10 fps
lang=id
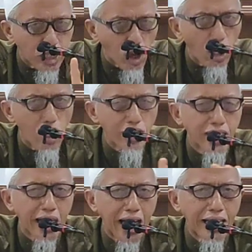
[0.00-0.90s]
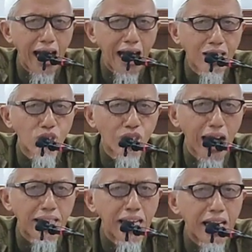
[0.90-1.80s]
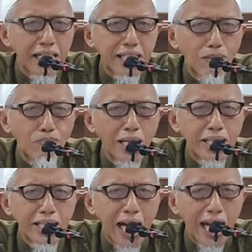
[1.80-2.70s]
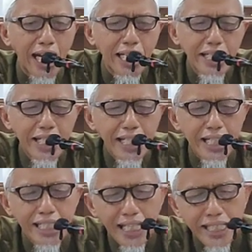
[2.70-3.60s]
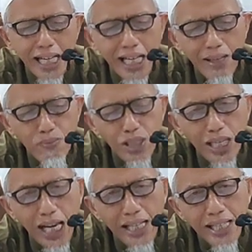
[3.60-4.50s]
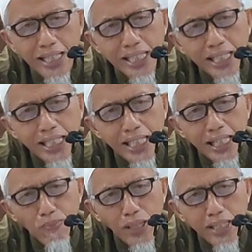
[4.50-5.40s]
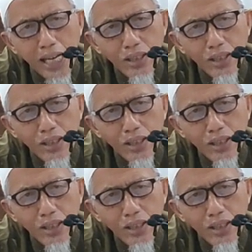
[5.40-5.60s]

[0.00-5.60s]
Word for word: ditolong dengan Al-Quran yang kita baca ini tadi Alhamdulillah ya kita baca